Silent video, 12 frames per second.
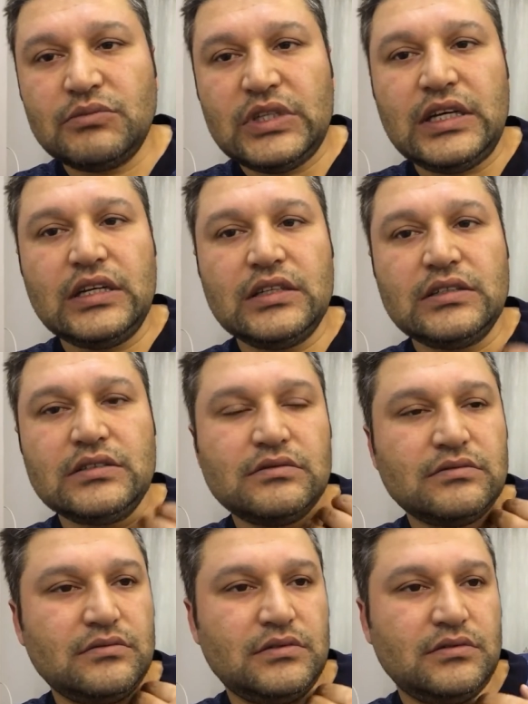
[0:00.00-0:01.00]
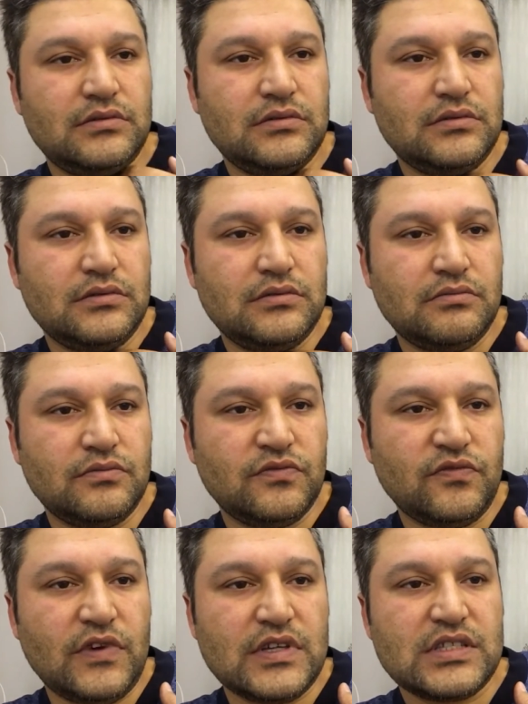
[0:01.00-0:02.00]
yine
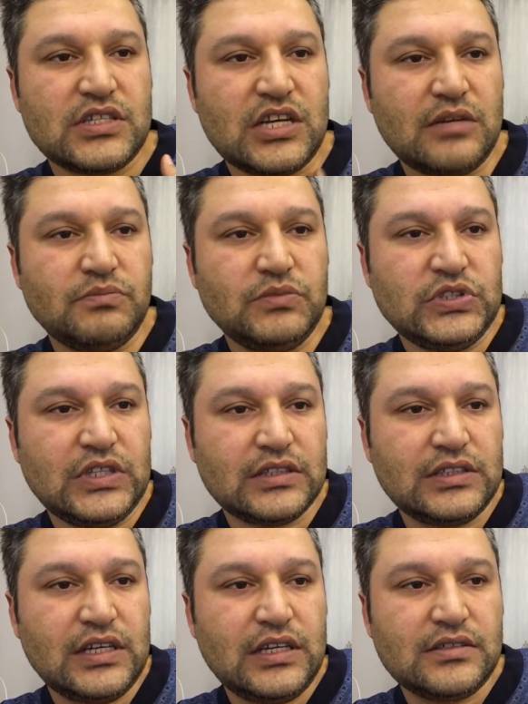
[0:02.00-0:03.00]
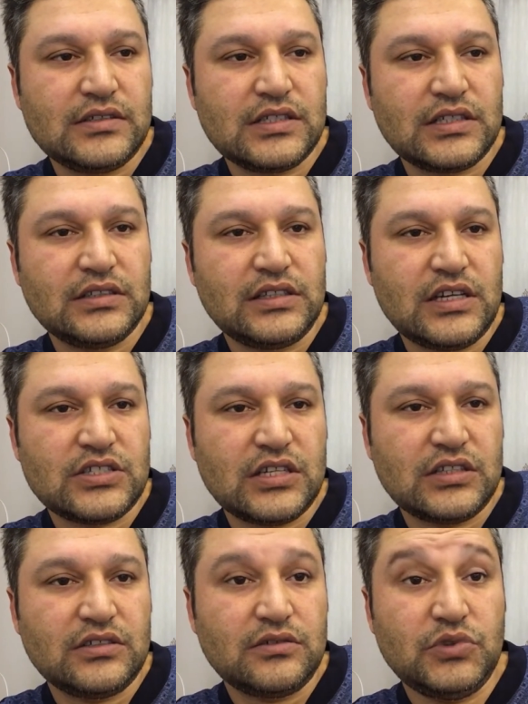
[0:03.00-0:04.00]
fazla şey yapmayacaktı. Yani sıkıntı
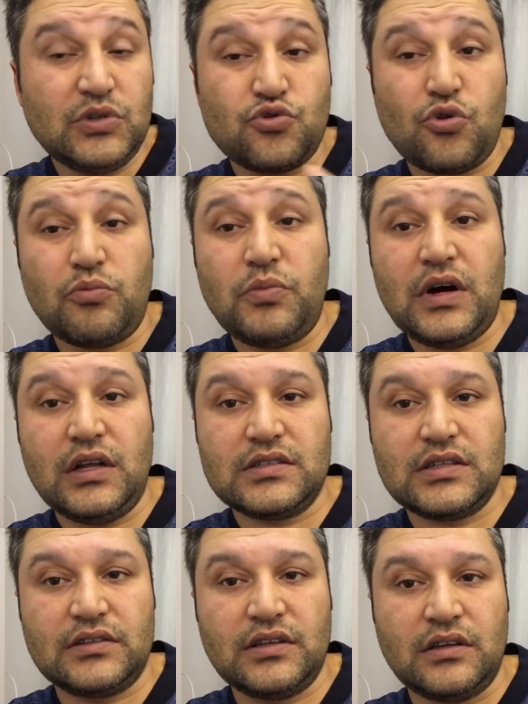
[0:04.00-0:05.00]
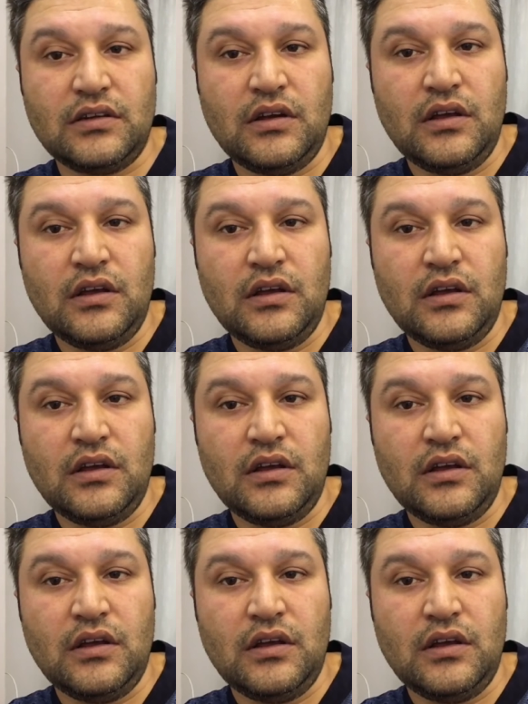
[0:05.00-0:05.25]
yaşatırdı. Bir de çok pahalı zaten.